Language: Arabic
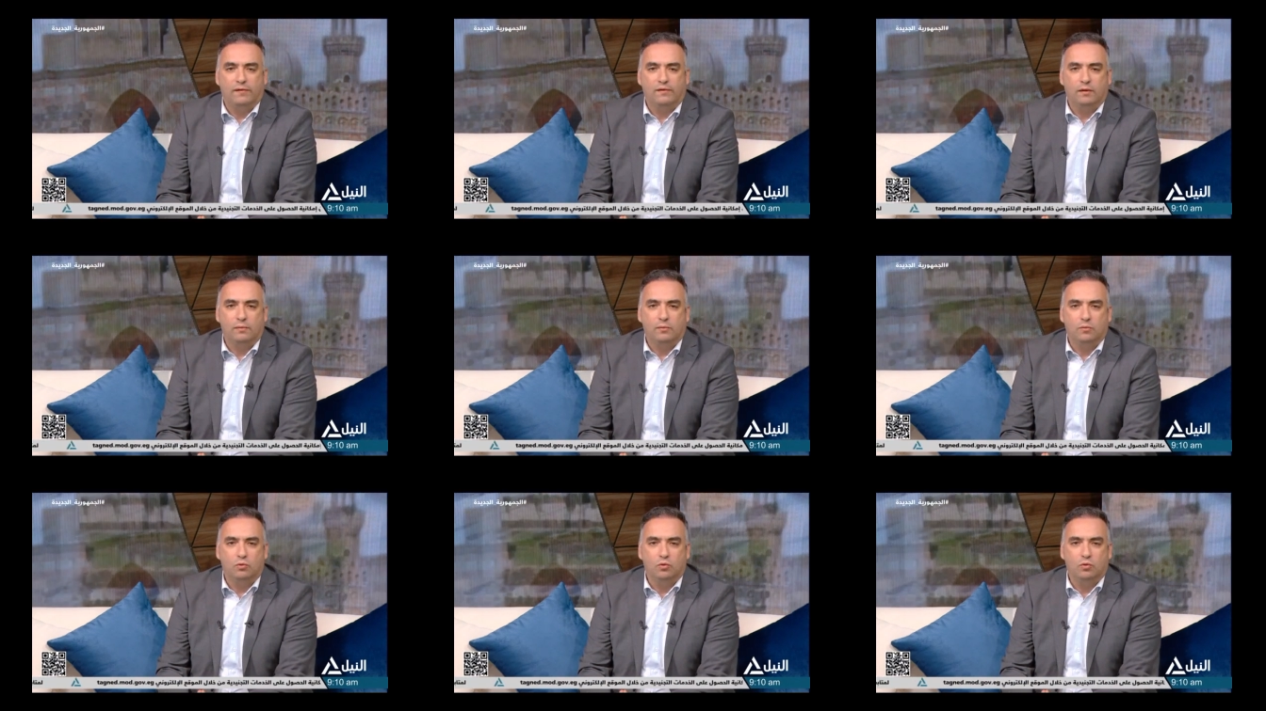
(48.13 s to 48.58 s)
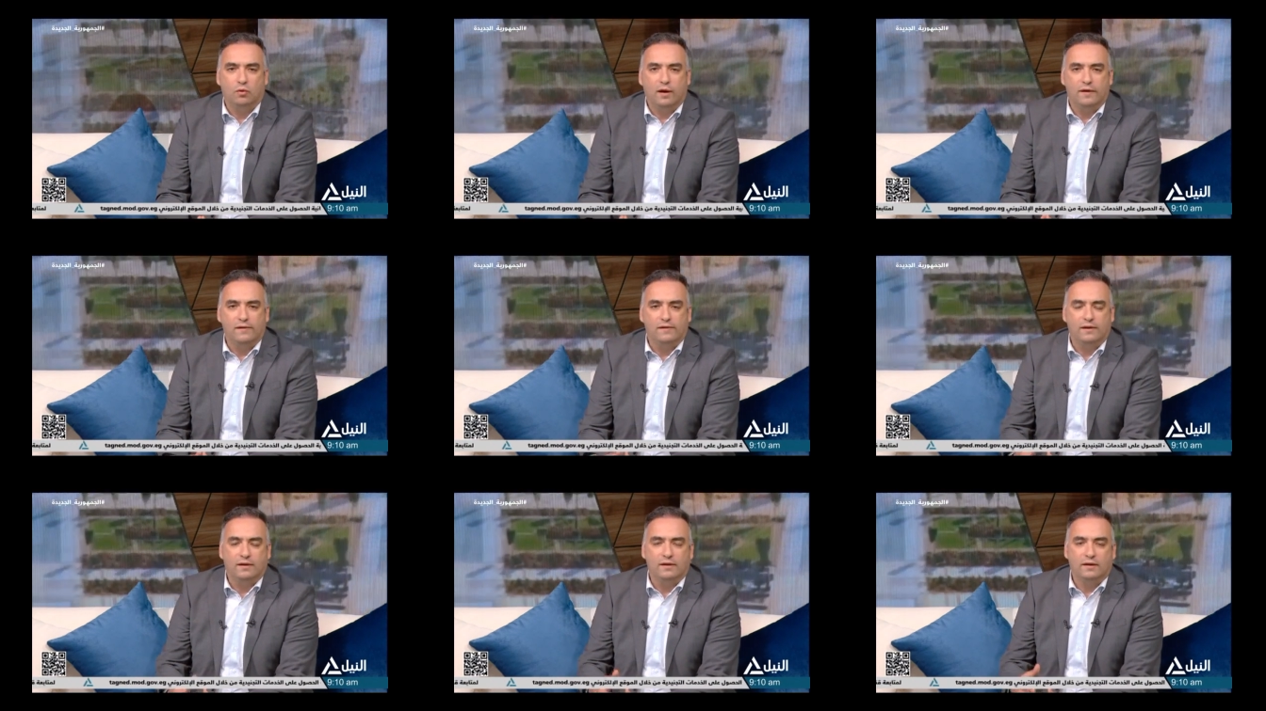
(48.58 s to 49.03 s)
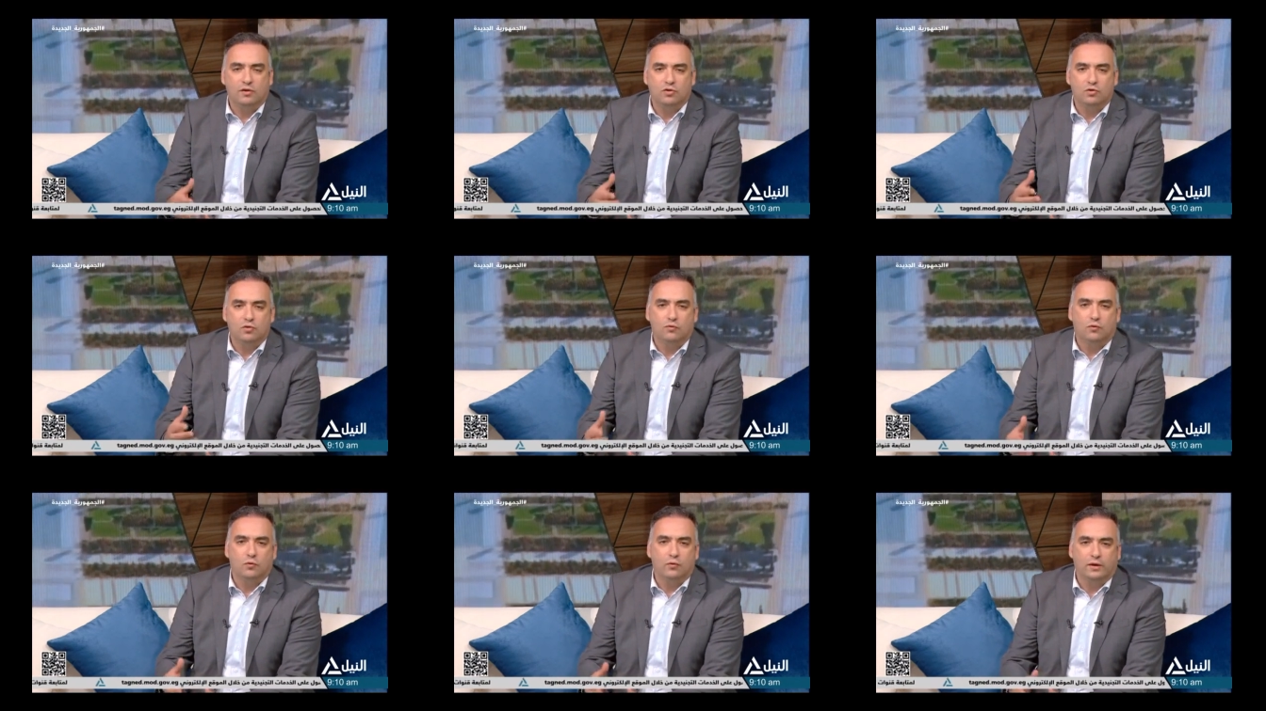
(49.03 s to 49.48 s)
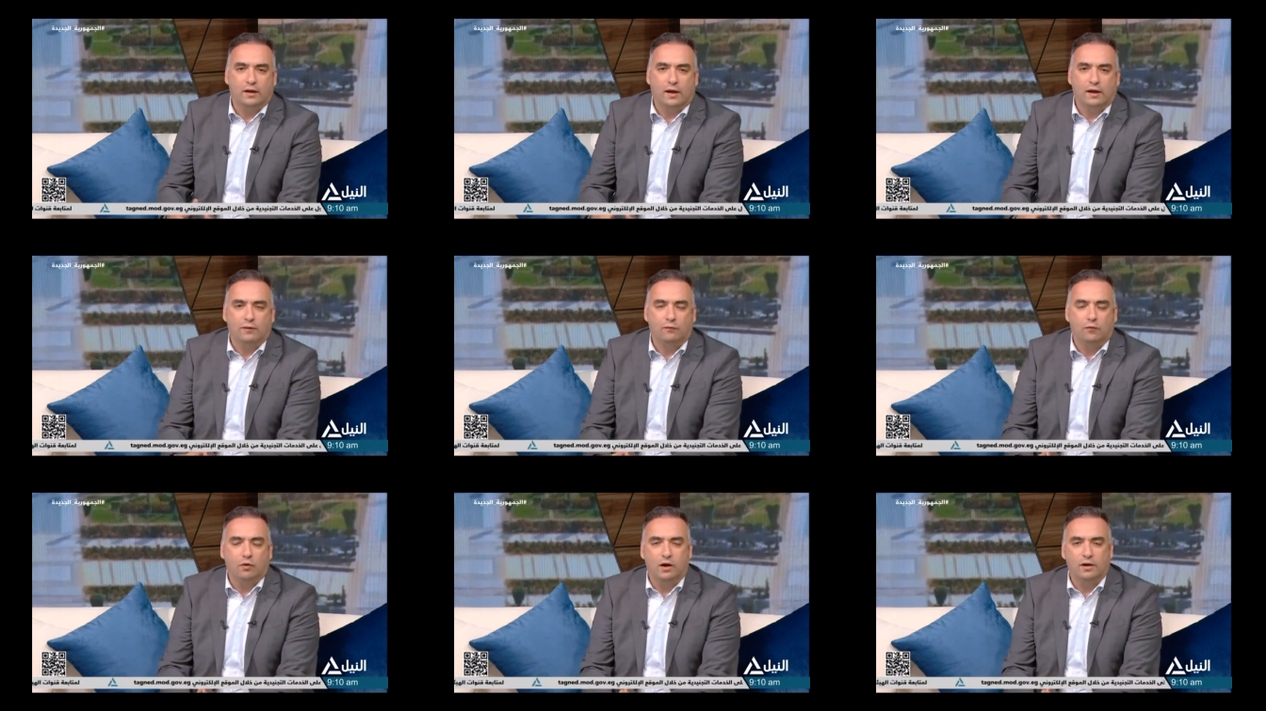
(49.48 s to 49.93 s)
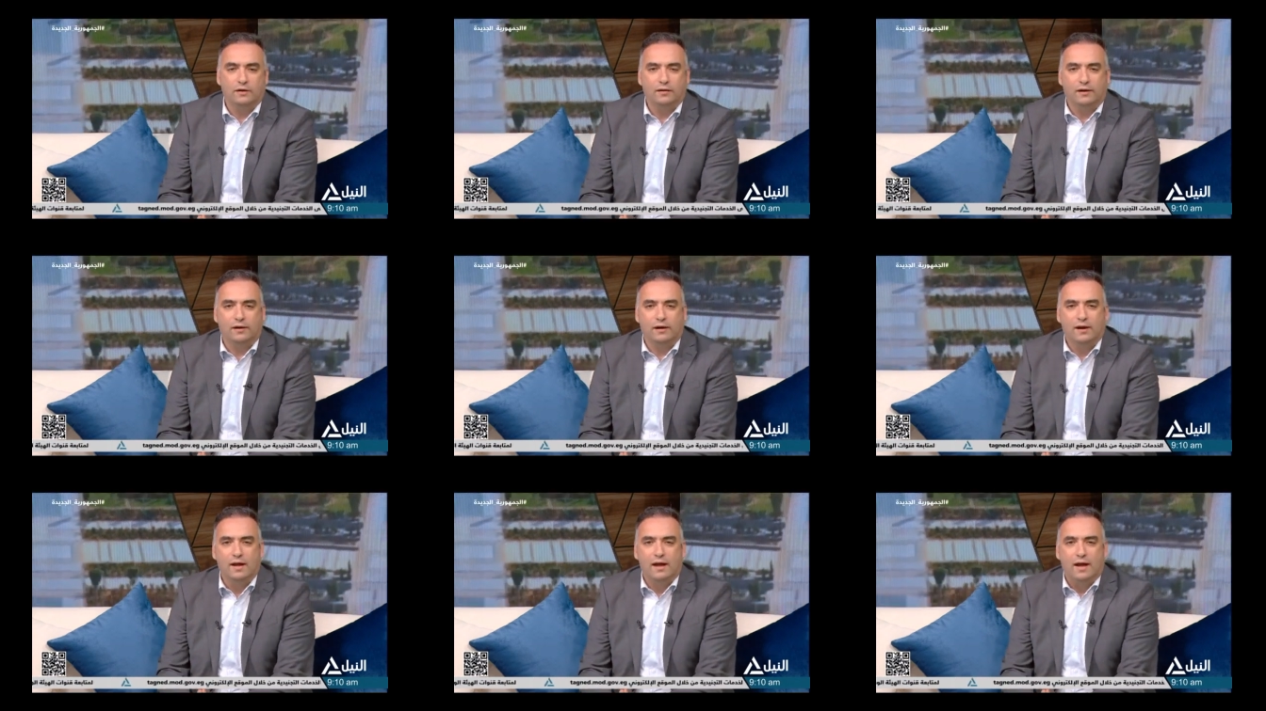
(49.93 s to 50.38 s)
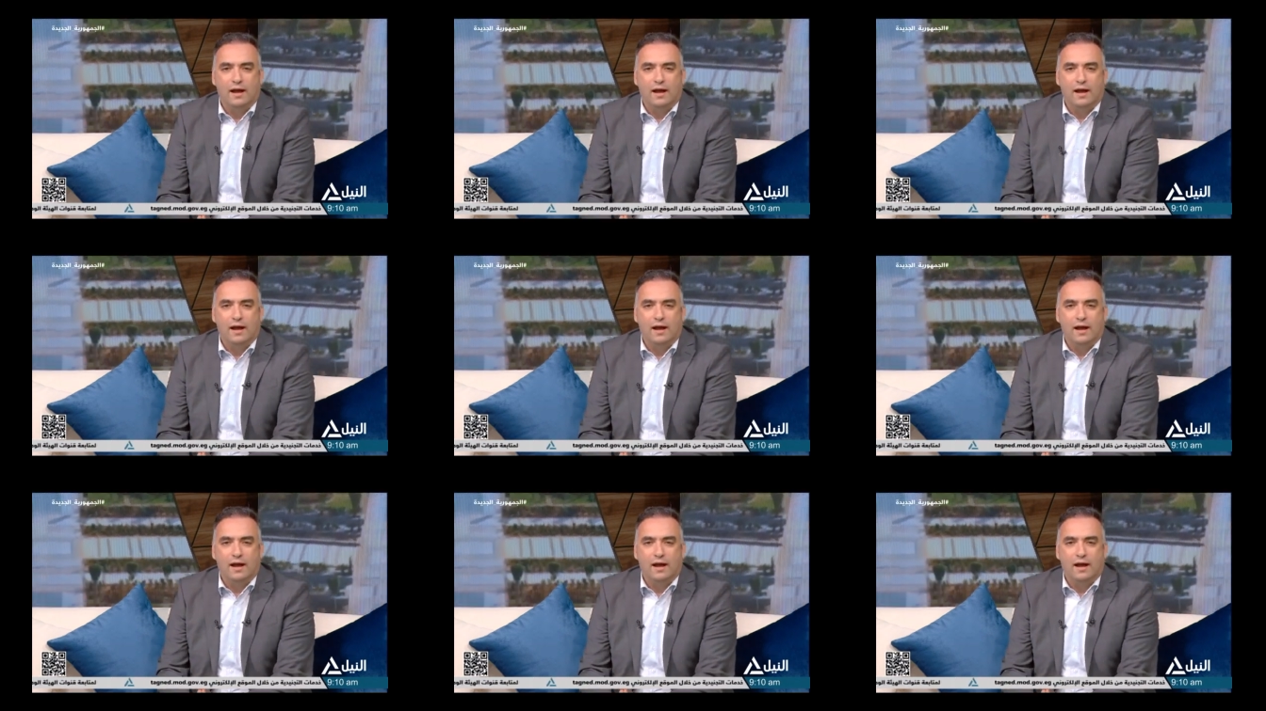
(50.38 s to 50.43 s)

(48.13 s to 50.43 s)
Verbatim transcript: مصر بيكونوا عايزين يشوفوا ويتعرفوا اكتر